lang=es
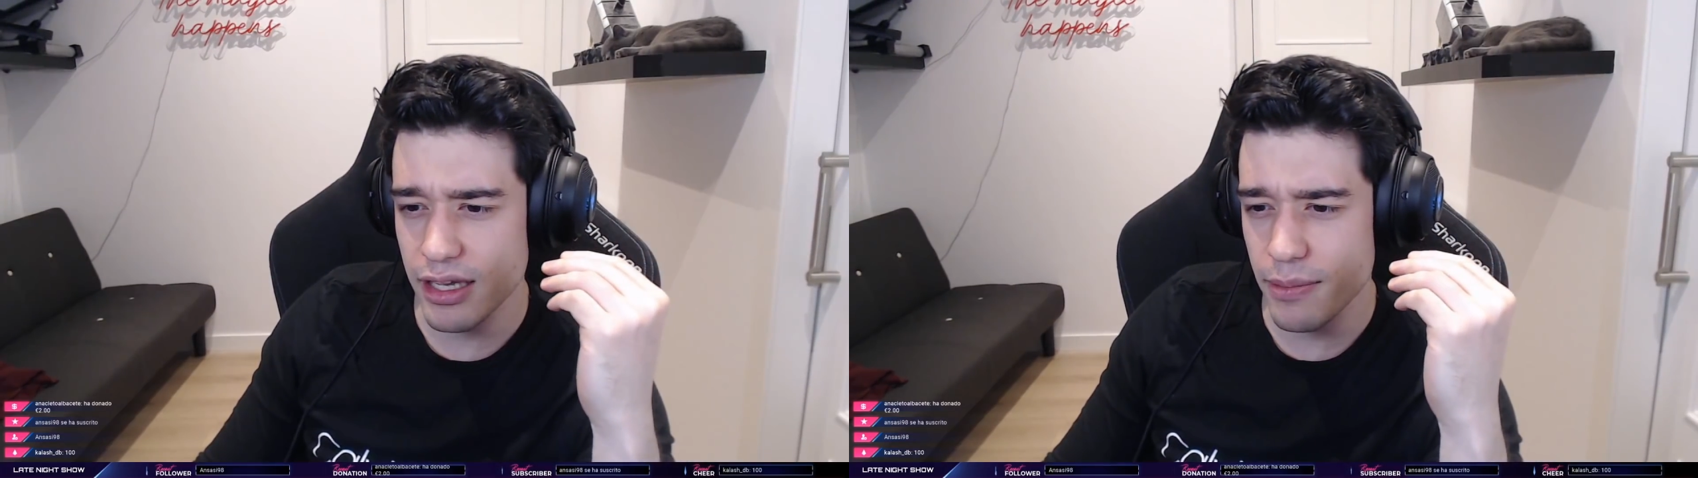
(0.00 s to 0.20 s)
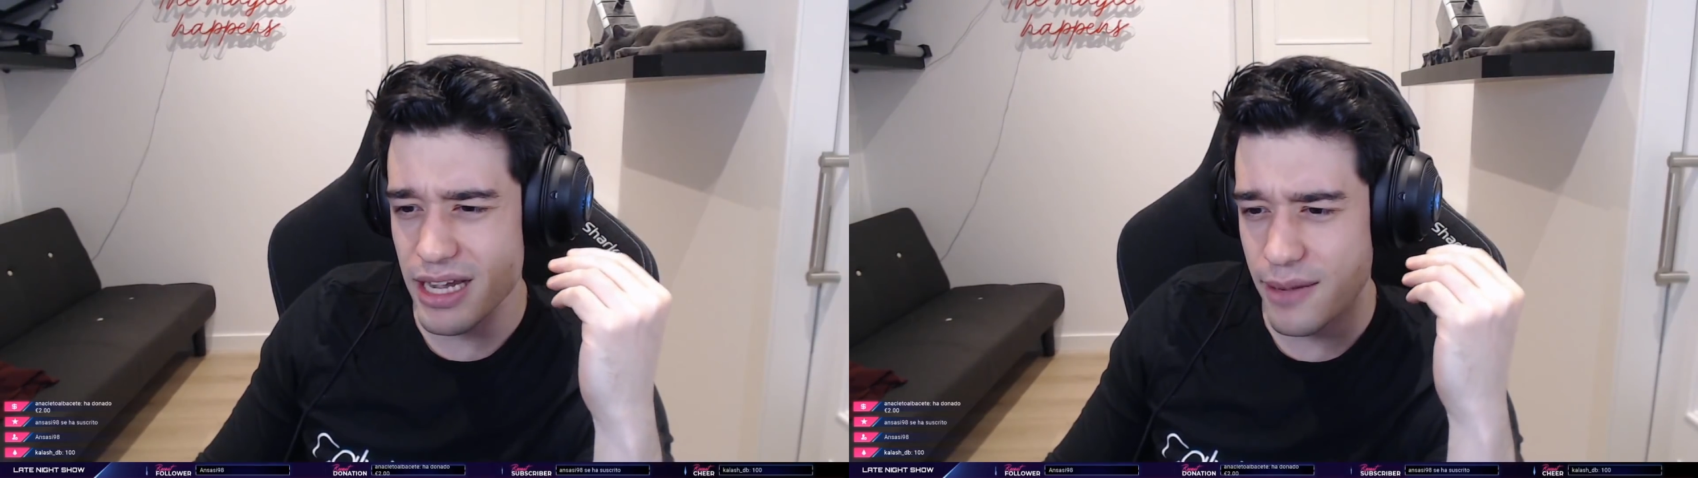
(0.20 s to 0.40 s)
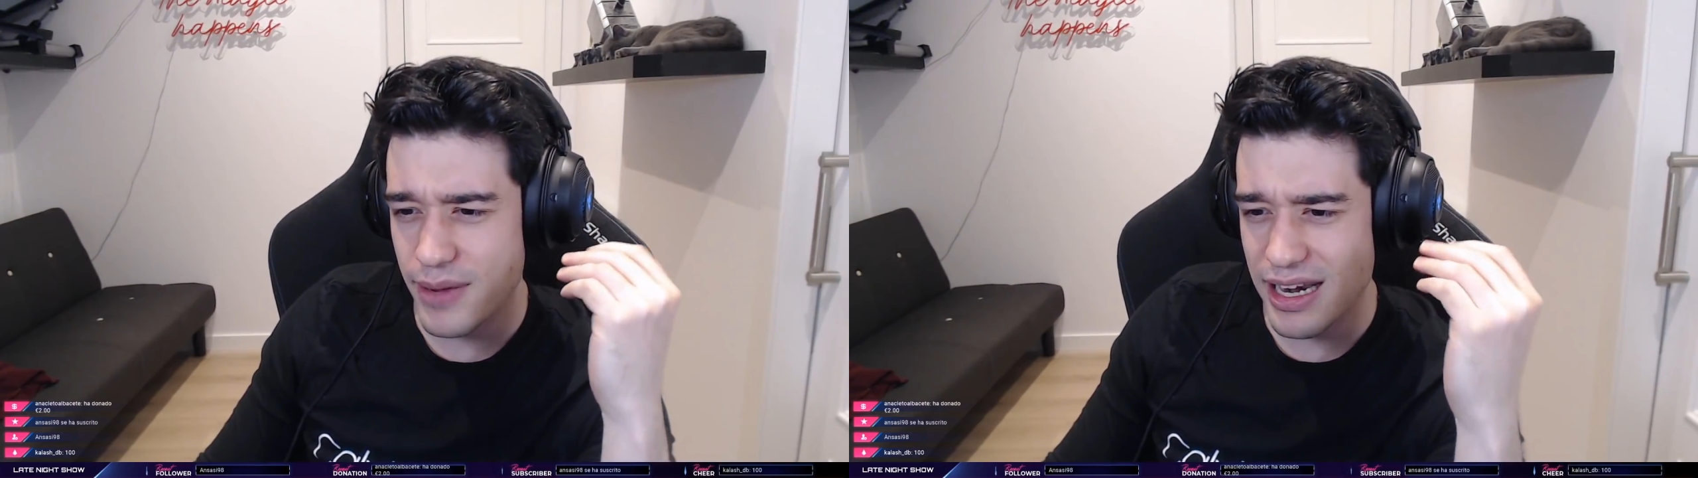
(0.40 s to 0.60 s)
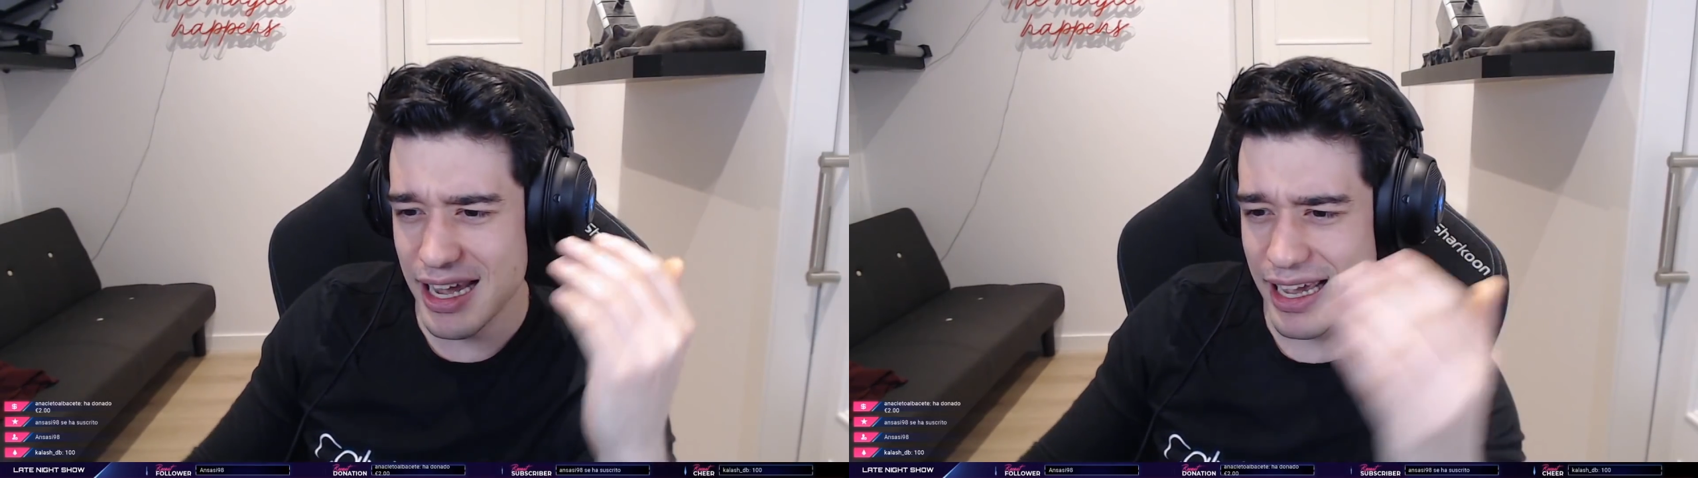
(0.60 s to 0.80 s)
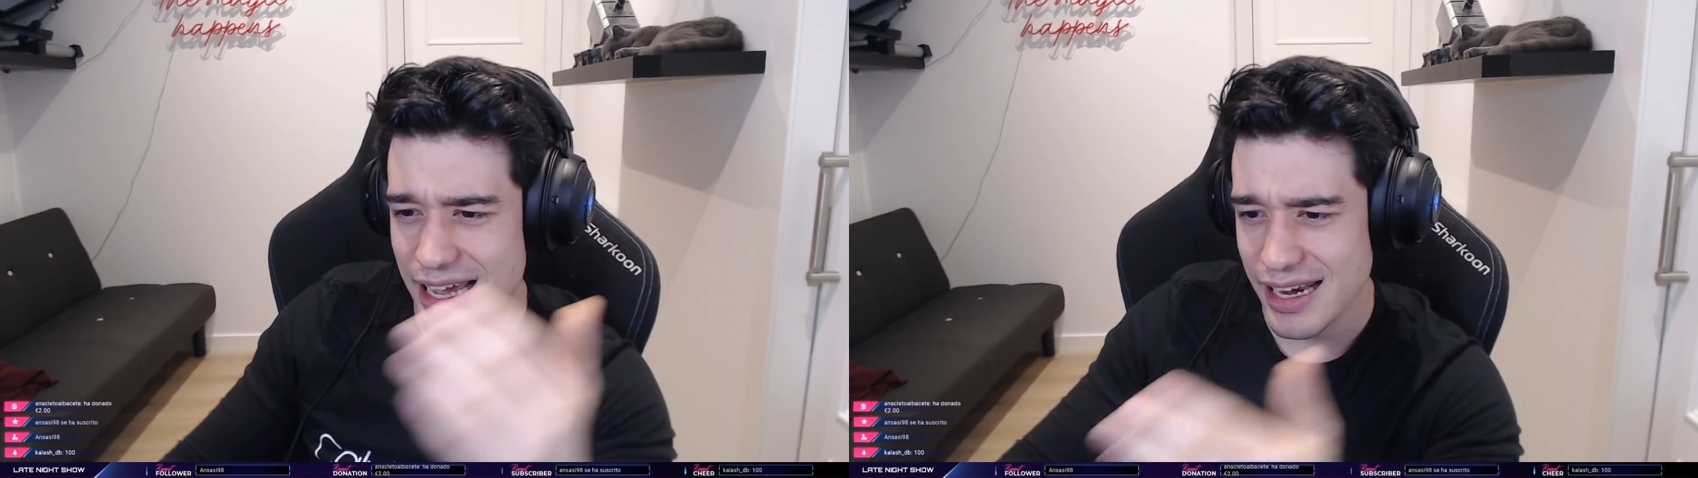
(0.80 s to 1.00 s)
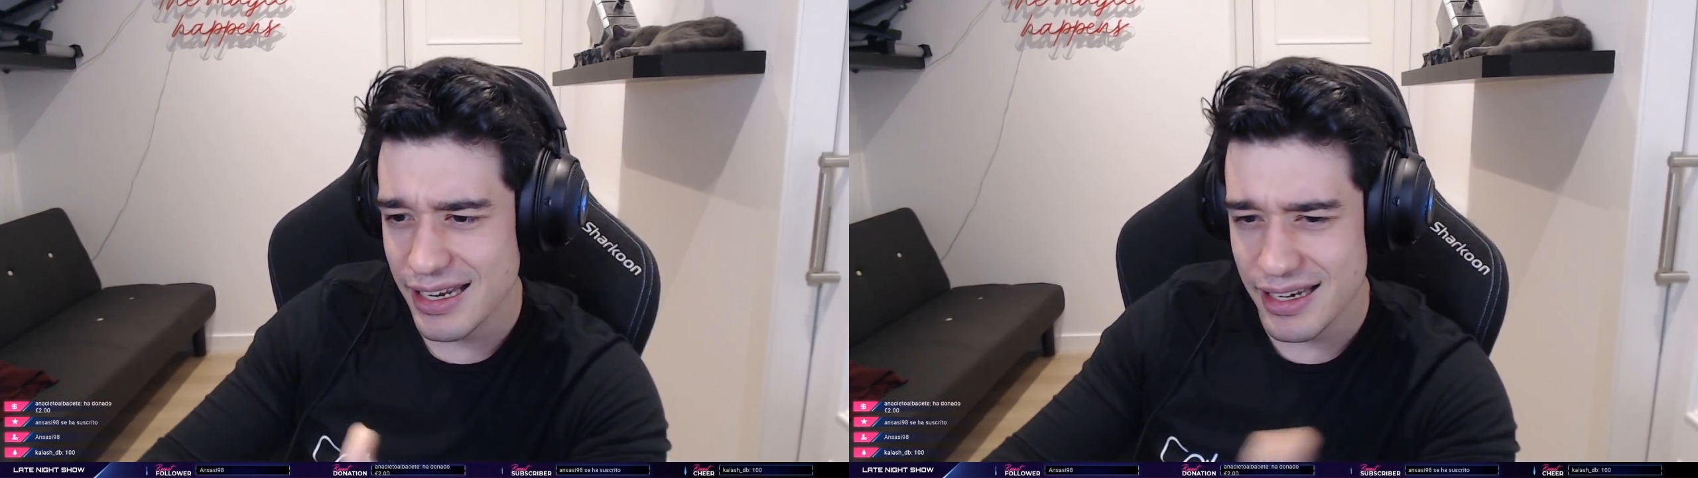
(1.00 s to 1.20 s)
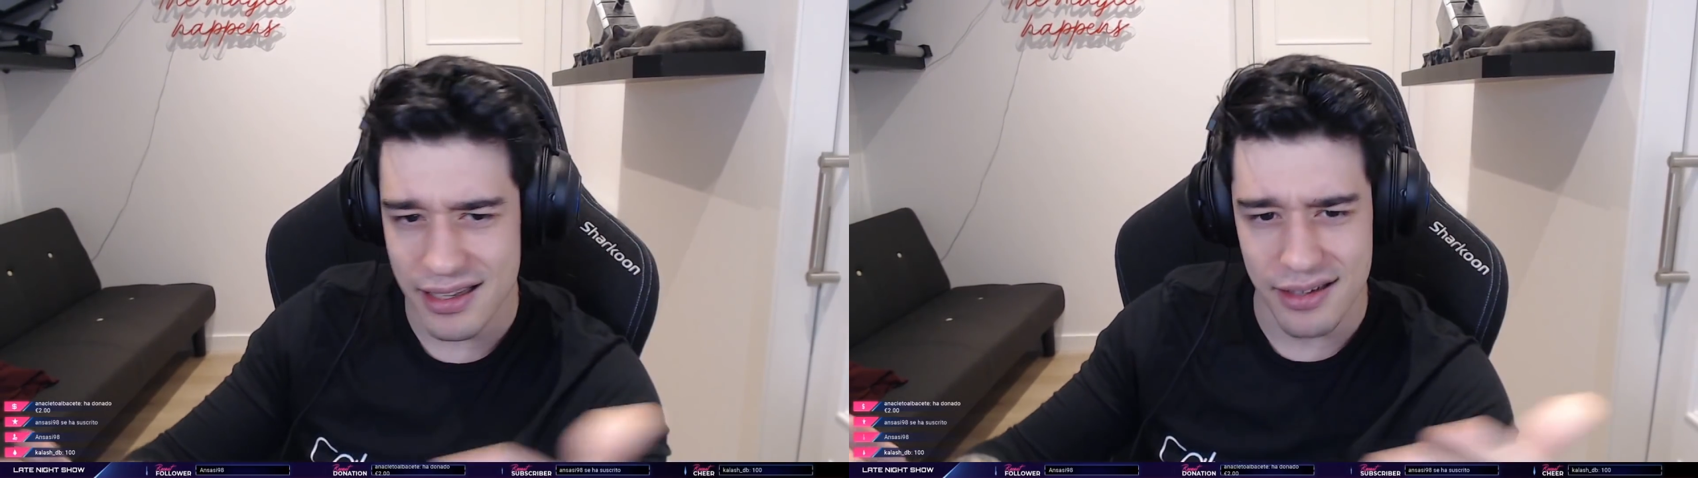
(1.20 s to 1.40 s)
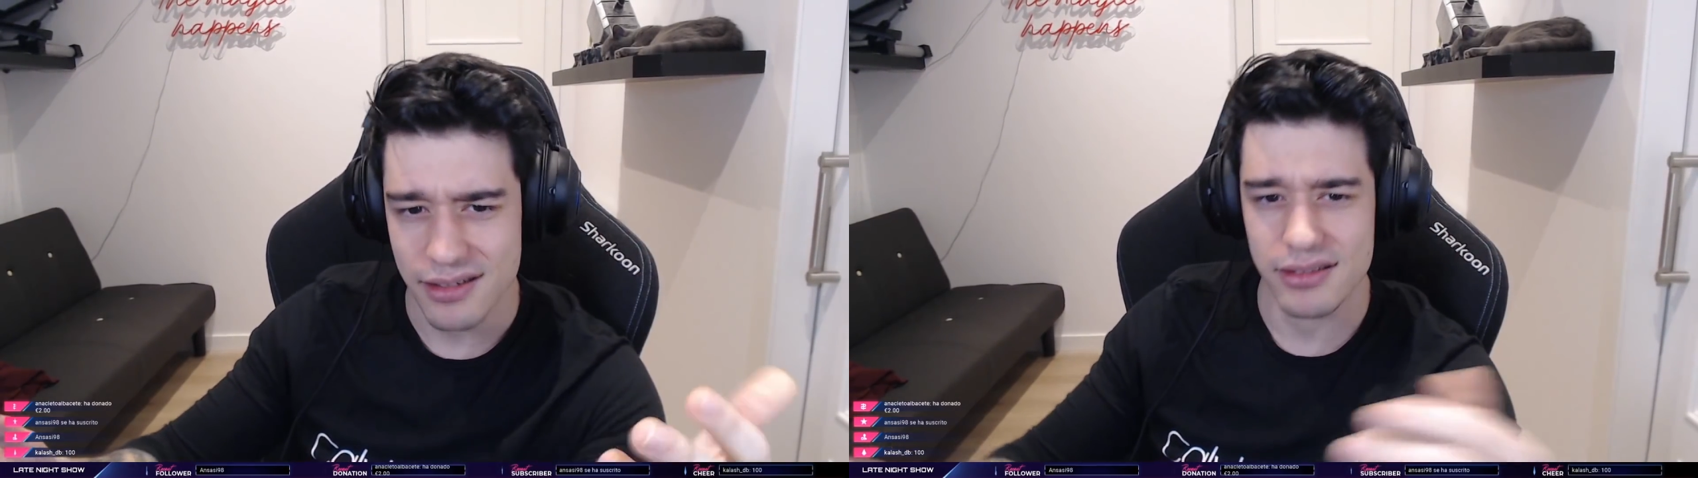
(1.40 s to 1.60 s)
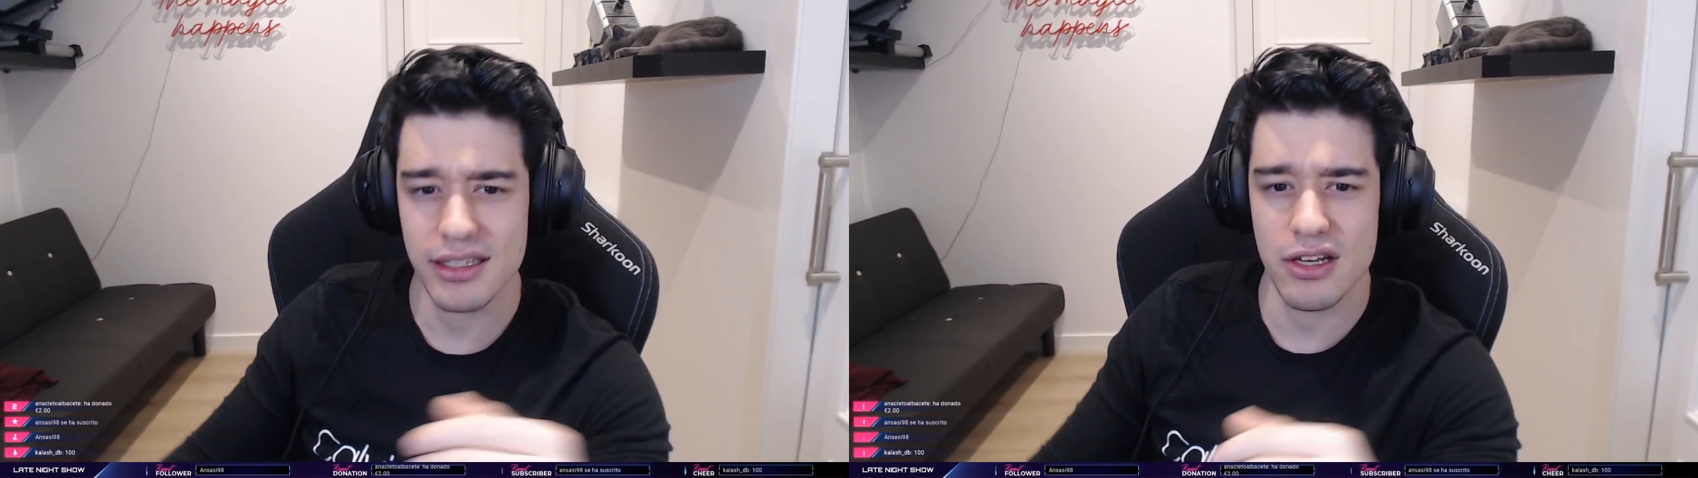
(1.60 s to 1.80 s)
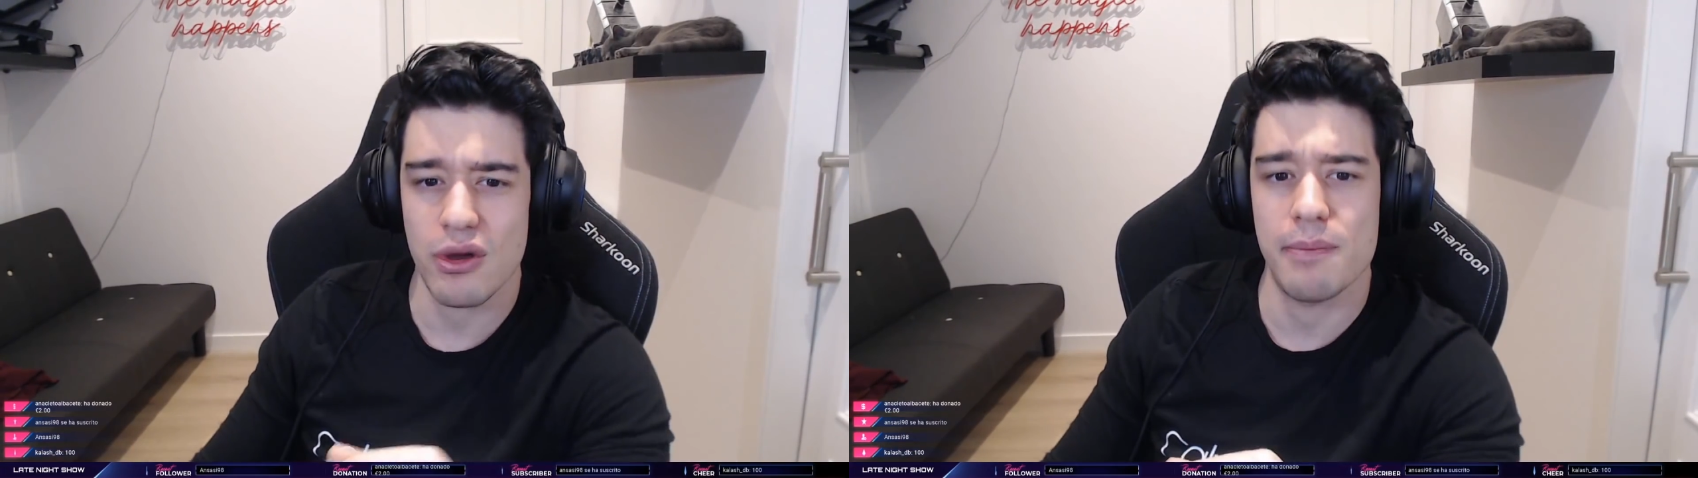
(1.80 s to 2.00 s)
que iba a acabar la carrera
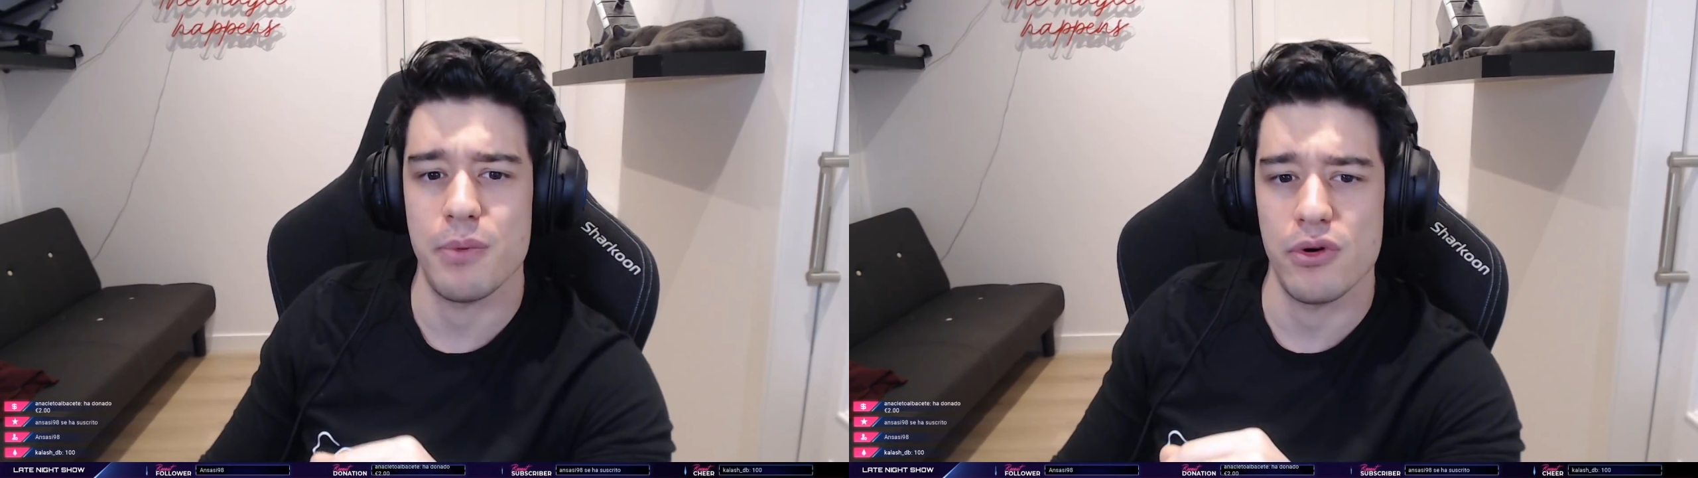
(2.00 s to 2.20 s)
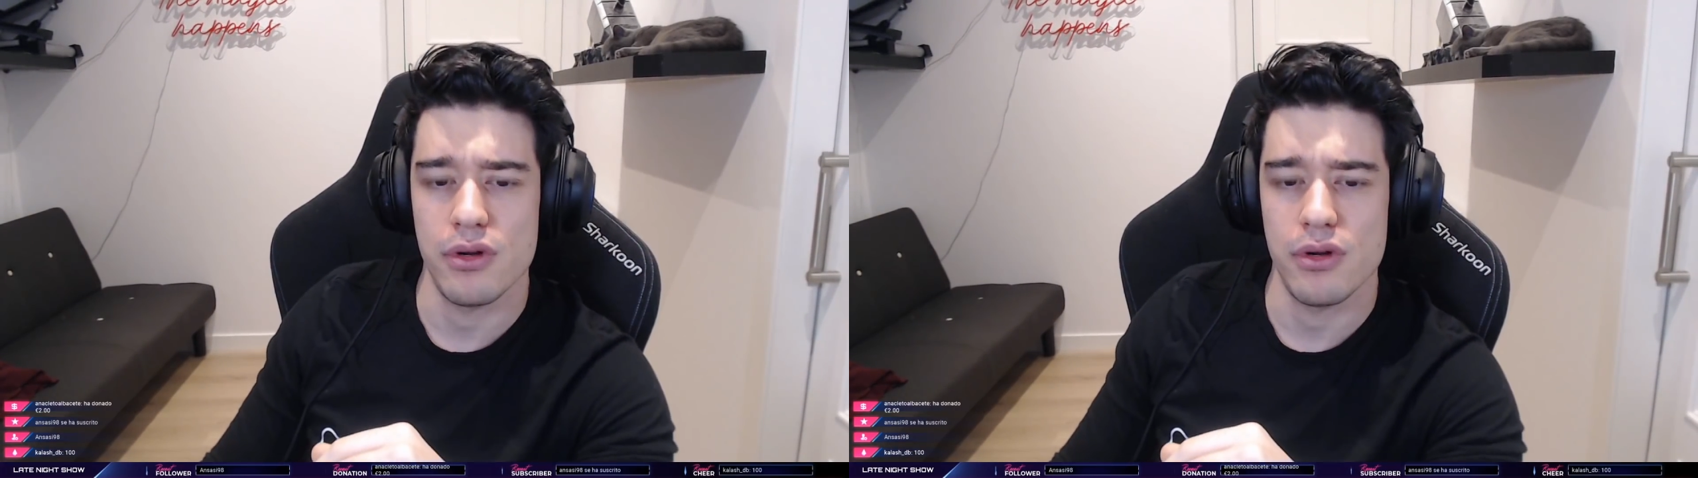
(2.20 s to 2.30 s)
de Logan Paul.